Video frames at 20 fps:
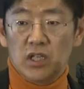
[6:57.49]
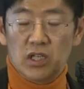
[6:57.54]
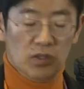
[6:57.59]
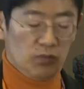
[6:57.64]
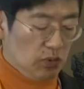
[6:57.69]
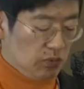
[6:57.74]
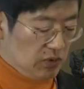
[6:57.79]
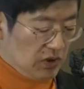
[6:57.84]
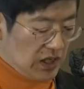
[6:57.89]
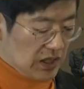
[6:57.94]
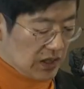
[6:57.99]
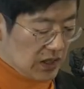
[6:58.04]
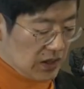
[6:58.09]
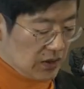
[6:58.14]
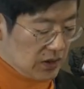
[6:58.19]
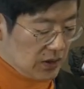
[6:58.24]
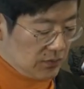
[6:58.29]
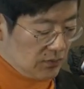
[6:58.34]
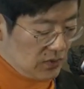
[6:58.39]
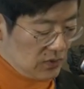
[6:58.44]
이 부분은
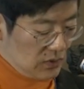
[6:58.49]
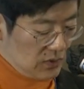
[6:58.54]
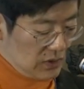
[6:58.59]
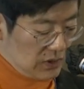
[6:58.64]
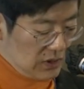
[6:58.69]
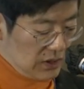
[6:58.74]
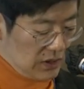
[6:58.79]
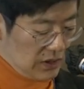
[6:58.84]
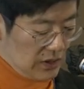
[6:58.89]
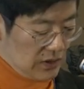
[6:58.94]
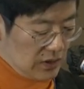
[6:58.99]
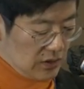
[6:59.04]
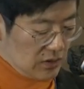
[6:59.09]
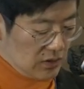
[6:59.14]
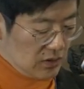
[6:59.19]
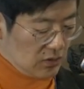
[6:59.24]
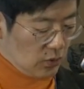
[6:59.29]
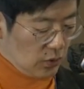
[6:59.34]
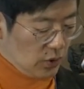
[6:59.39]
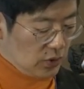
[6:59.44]
아까
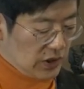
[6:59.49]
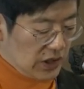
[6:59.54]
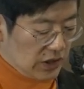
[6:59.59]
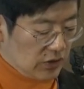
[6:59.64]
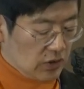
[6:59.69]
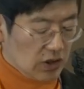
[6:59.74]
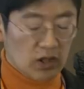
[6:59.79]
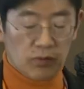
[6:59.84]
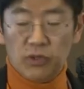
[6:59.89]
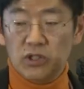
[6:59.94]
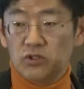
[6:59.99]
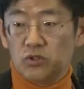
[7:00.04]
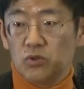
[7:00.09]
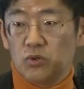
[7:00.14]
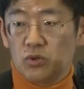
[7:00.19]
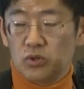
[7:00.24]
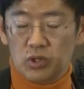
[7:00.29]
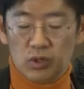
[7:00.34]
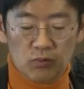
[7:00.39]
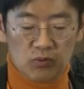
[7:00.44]
그 고려대학교의 김원준
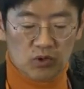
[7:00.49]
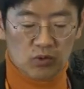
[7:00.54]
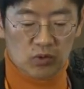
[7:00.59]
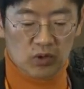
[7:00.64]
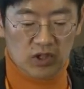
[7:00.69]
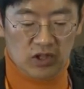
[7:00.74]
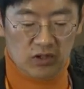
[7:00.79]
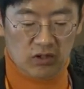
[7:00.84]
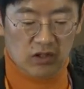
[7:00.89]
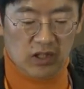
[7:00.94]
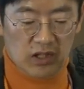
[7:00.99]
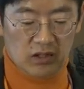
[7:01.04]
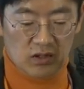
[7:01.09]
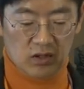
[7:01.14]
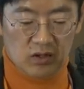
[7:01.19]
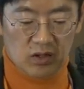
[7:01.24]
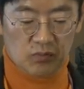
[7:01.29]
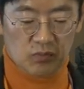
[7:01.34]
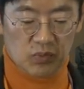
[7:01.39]
교수님도 지적을 했었던